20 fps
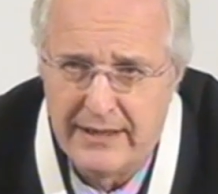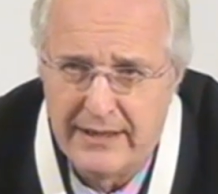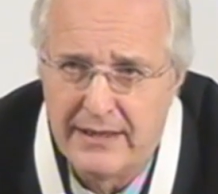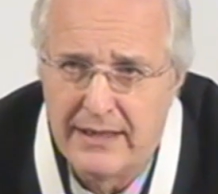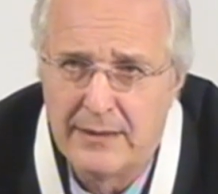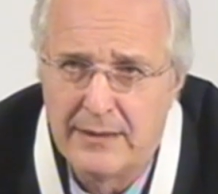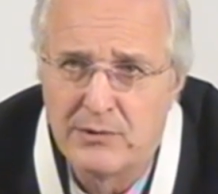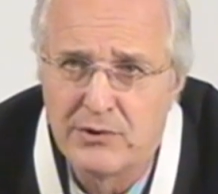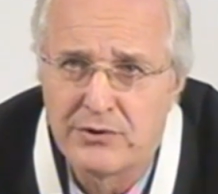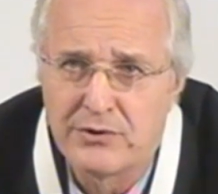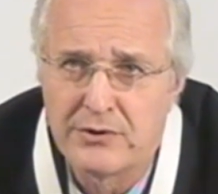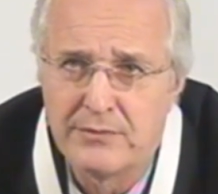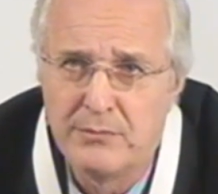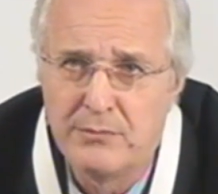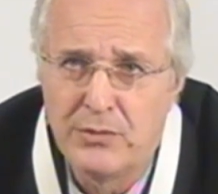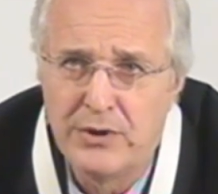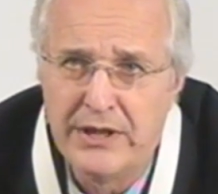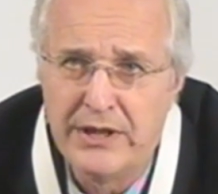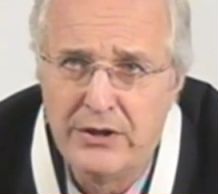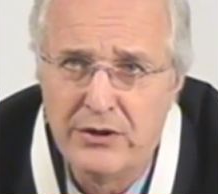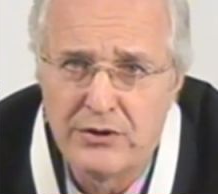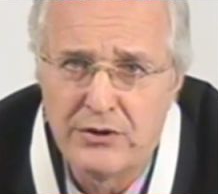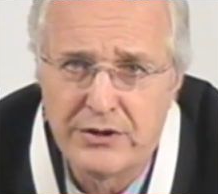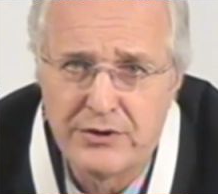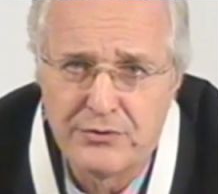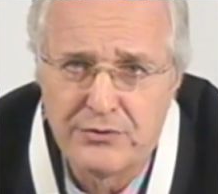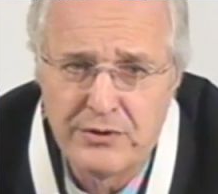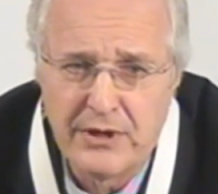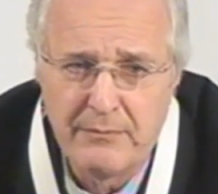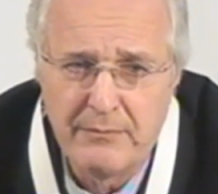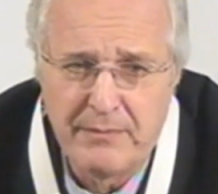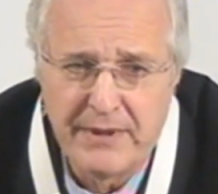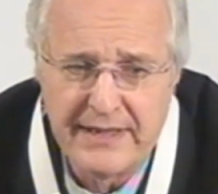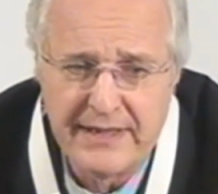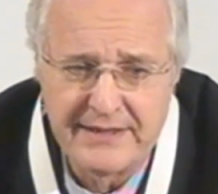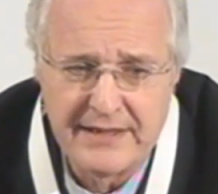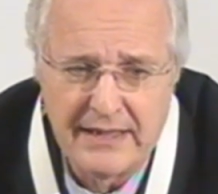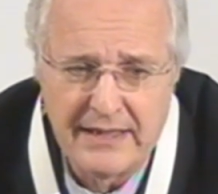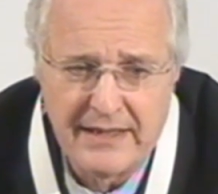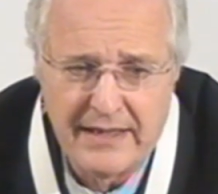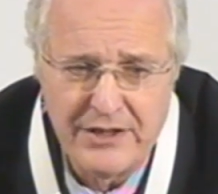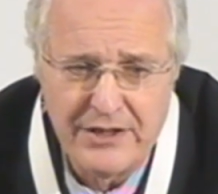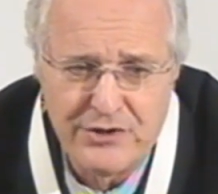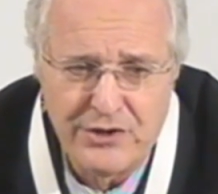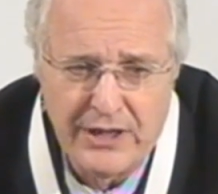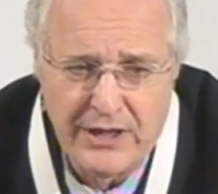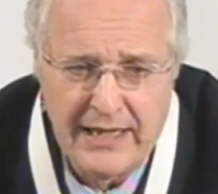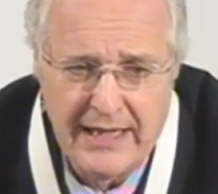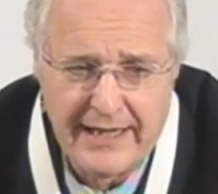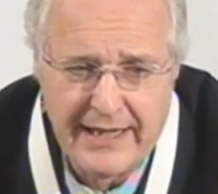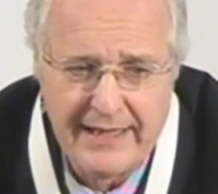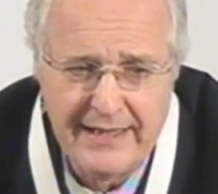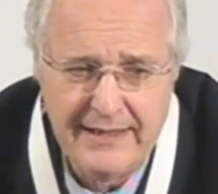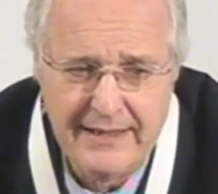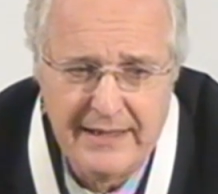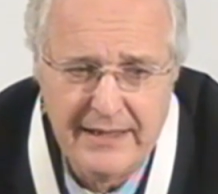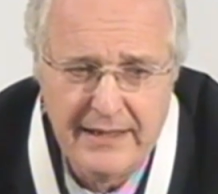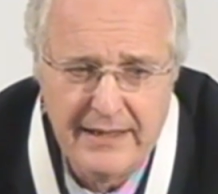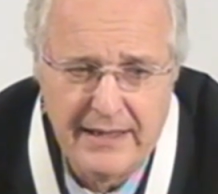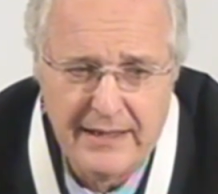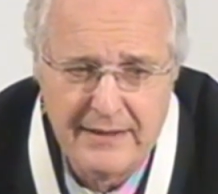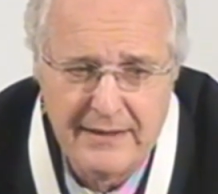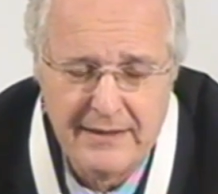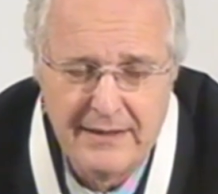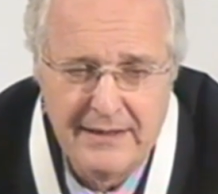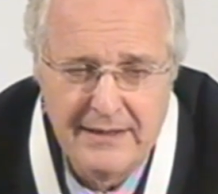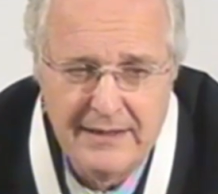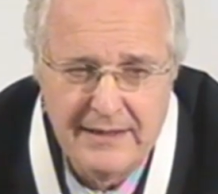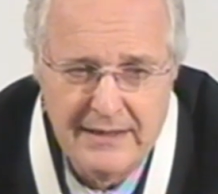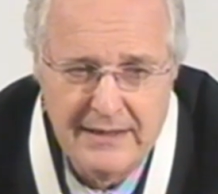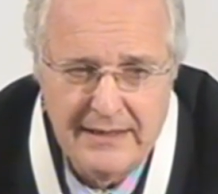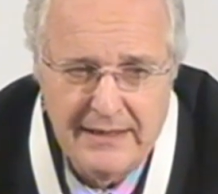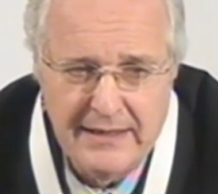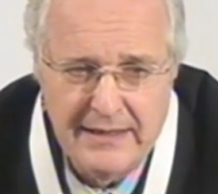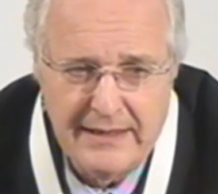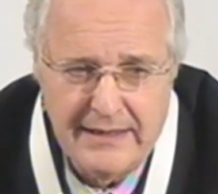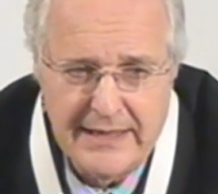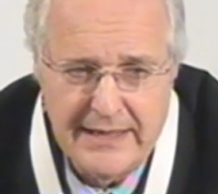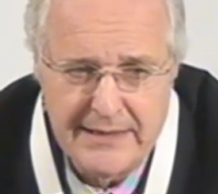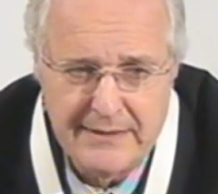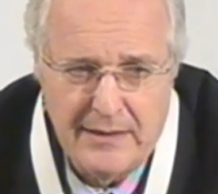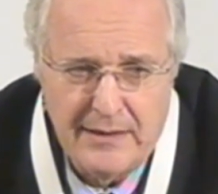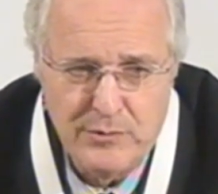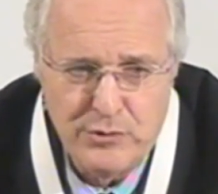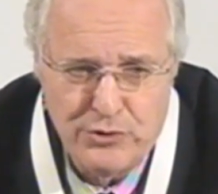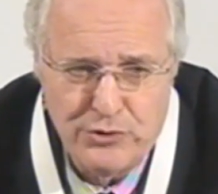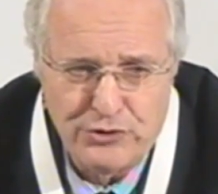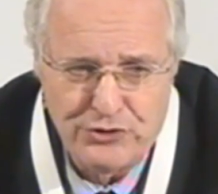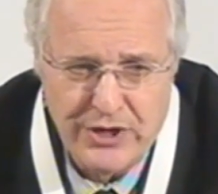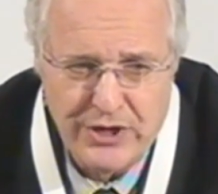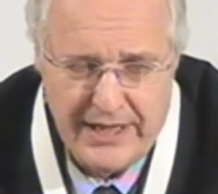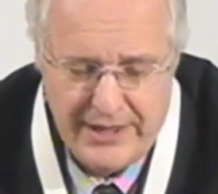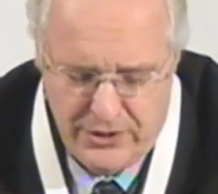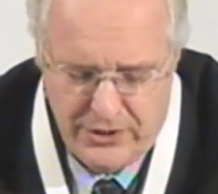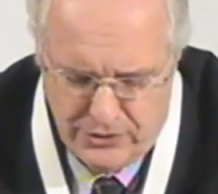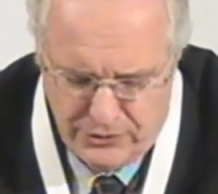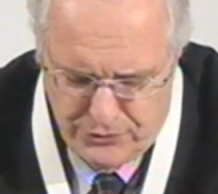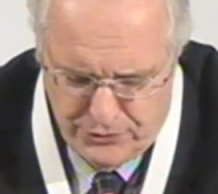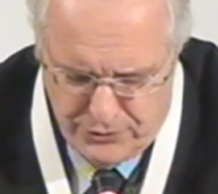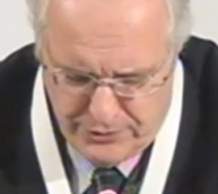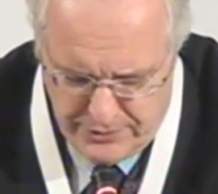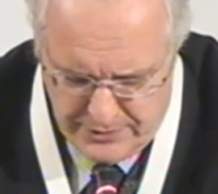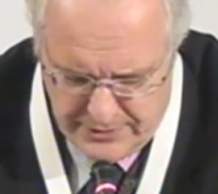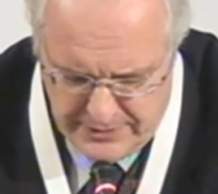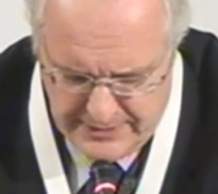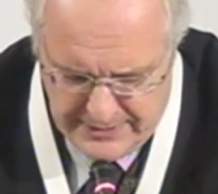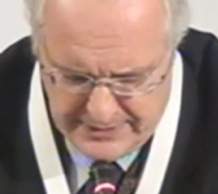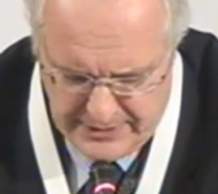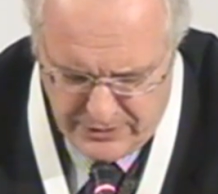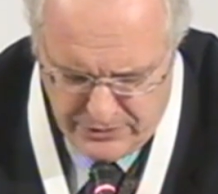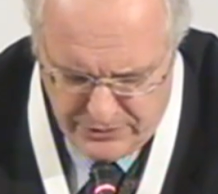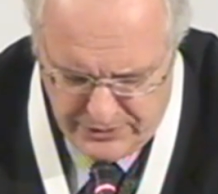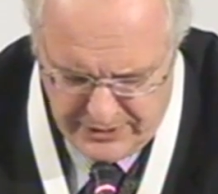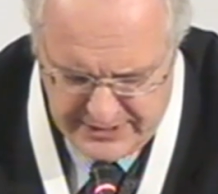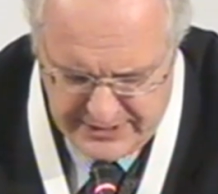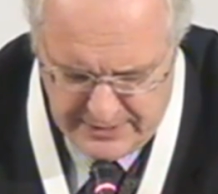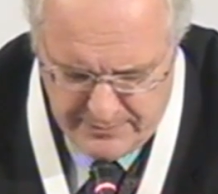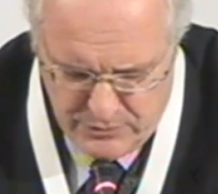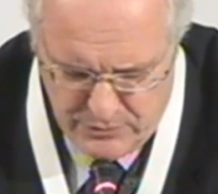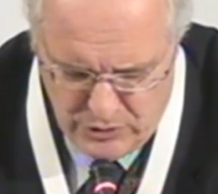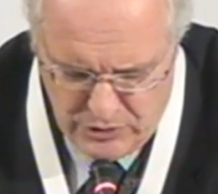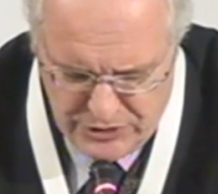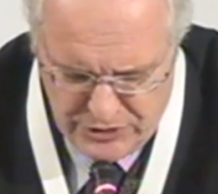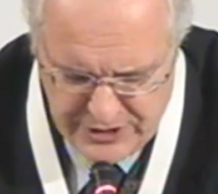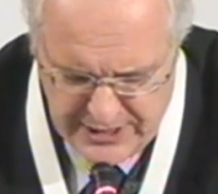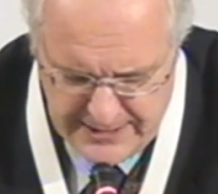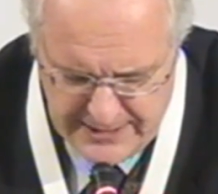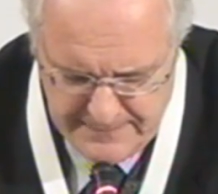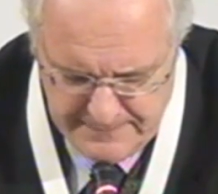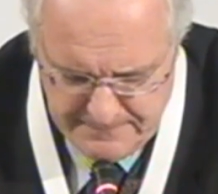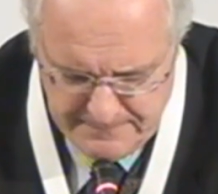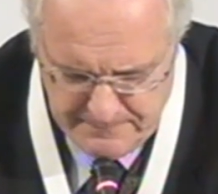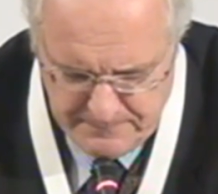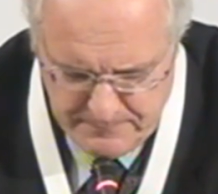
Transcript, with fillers: digamos. Molinos, que es una empresa tradicional argentina que lleva muchos años, que cotiza en bolsa,